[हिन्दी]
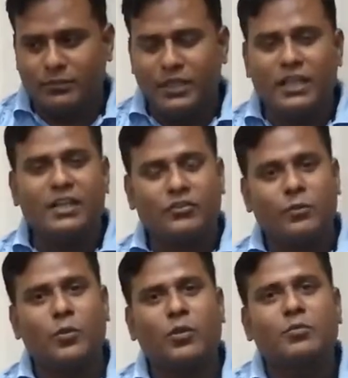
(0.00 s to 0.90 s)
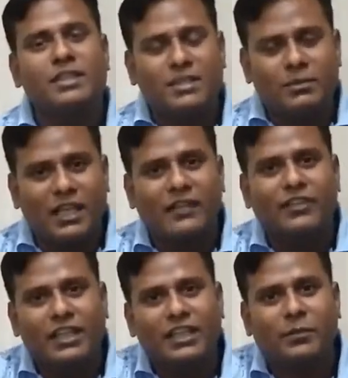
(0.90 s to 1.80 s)
मेरे नेटवर्क में प्रॉब्लम थी इसलिए मैं लाइव
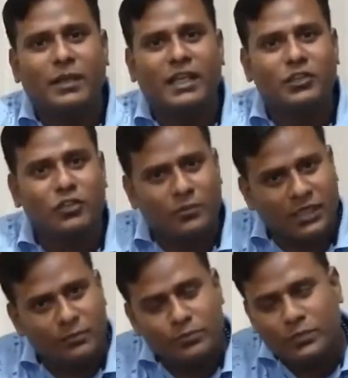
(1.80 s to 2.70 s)
नहीं कर पाया नहीं तो हमारा